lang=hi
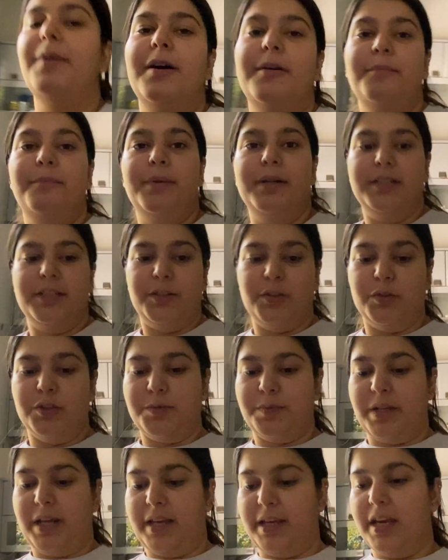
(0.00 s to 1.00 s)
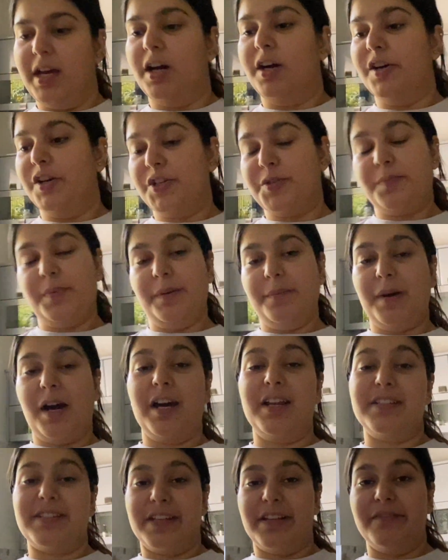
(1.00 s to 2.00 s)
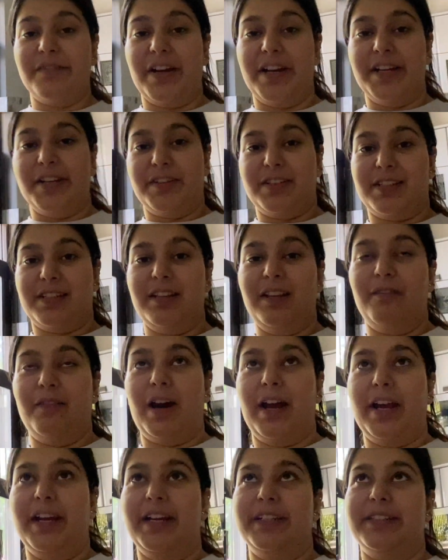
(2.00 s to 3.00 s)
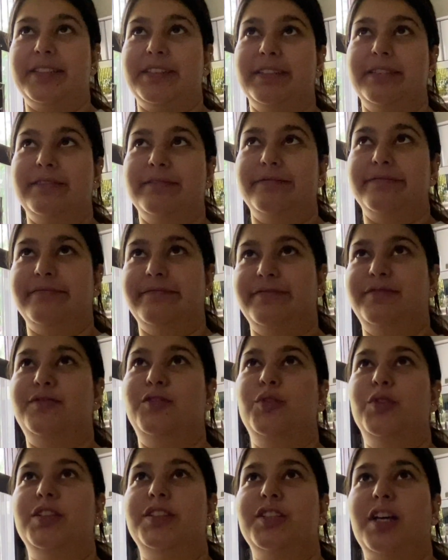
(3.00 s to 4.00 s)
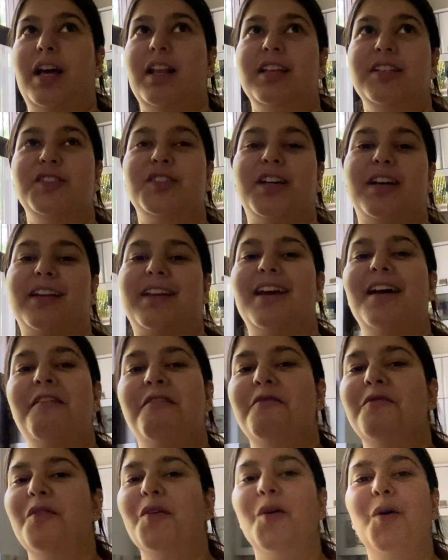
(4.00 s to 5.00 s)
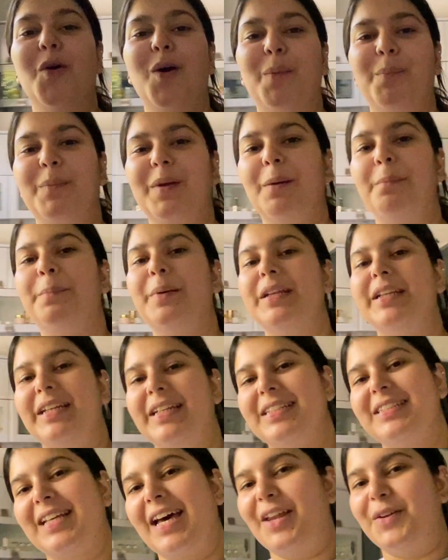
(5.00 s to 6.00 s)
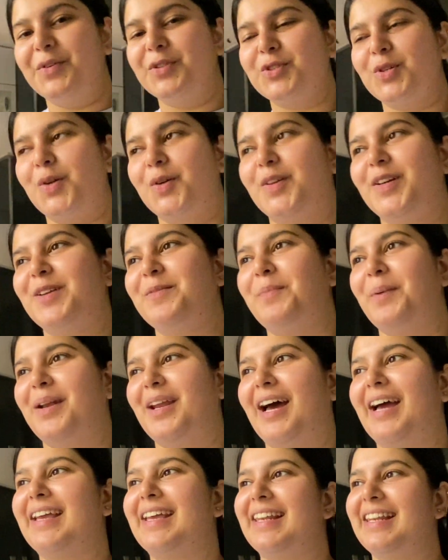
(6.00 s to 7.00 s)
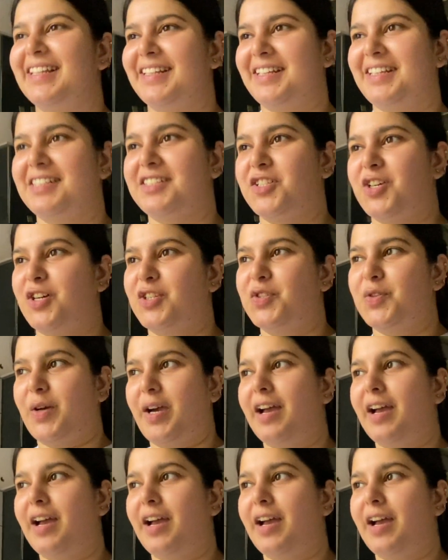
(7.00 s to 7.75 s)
हम बटर टोस्ट बनाएंगे हर्ष भी हमारे साथ वाइट वाइट फूड चैलेंज कर रहा है वो अपना पनीर सैंडविच ऑलरेडी बना के लेके जा चुका